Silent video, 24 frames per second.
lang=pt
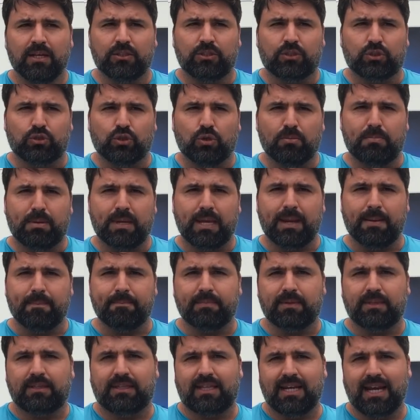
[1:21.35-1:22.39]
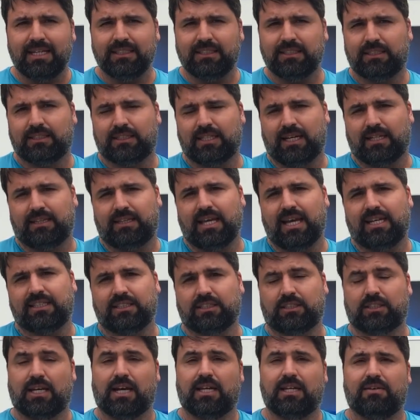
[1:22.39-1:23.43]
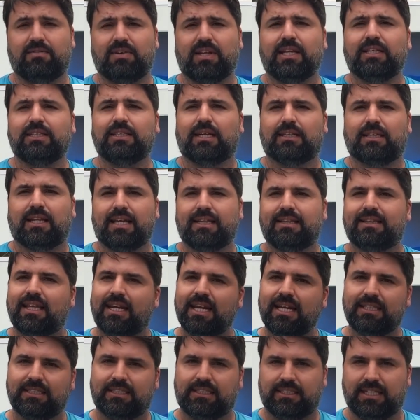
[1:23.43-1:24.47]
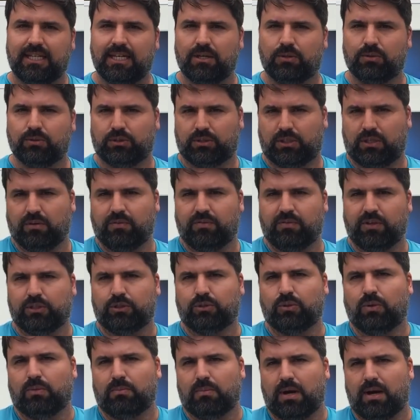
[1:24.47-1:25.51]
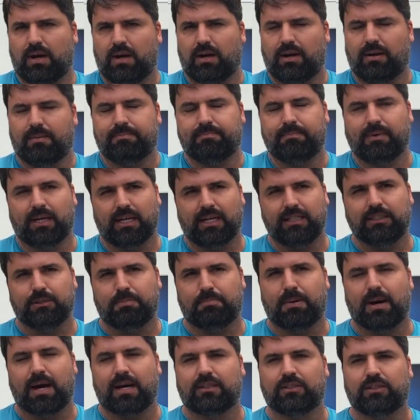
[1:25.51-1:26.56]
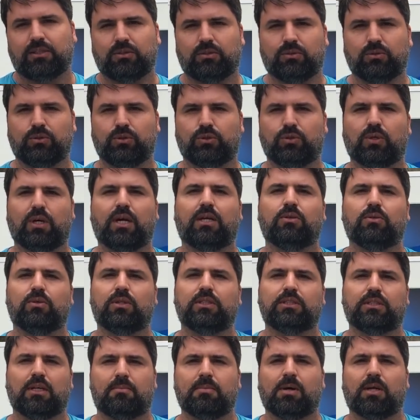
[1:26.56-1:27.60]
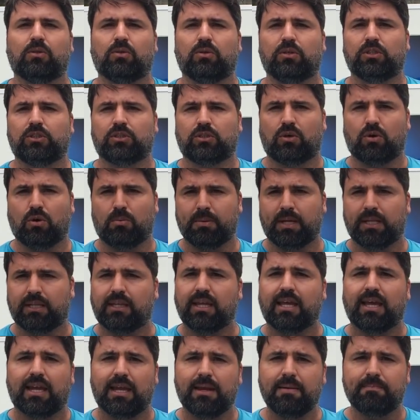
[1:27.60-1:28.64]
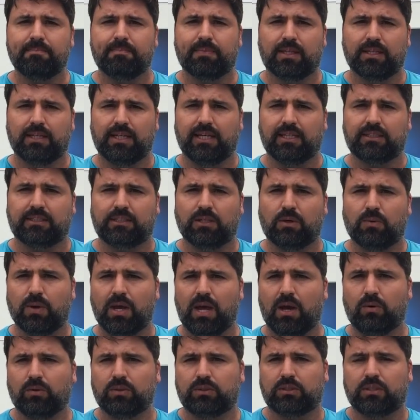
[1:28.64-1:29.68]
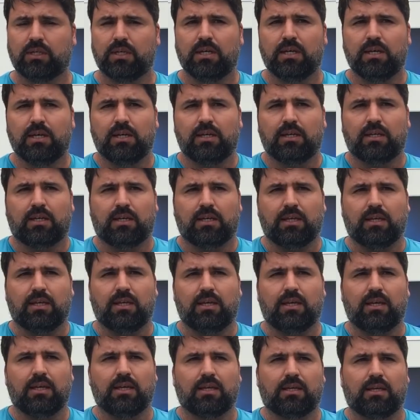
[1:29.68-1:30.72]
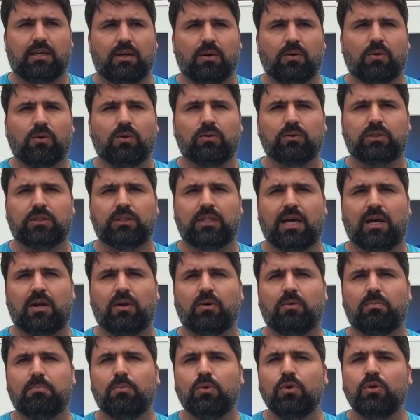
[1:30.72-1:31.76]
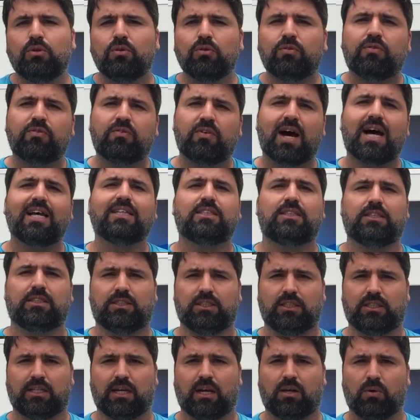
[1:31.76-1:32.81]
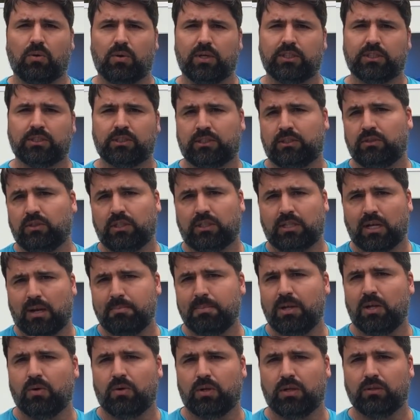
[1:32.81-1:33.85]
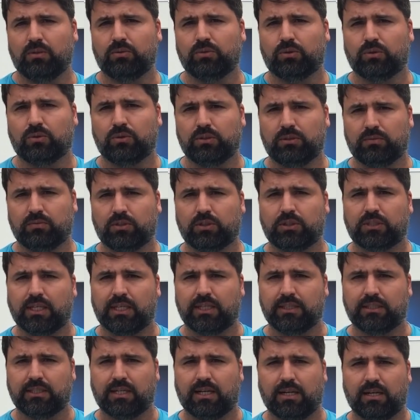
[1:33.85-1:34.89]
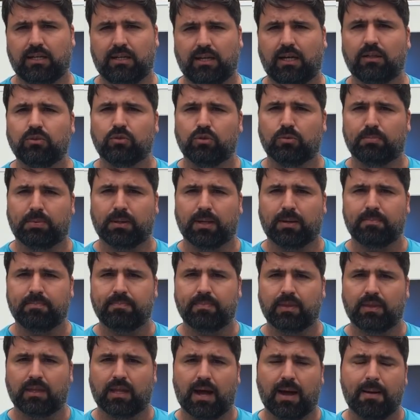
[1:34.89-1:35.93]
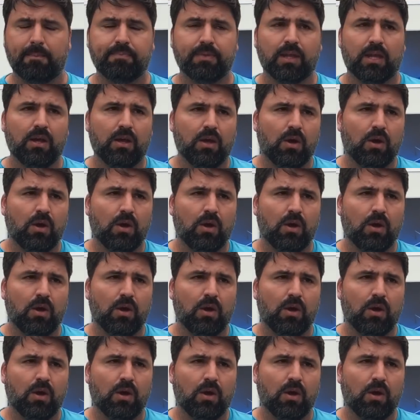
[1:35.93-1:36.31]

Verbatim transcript: sobre três estratégias, na verdade até três erros que eu vejo a grande parte dos jogadores amadores cometerem e são erros que, que eu considero muito fáceis de estar tá corrigindo e estar tá melhorando o jogo de vocês na, na dupla, tá?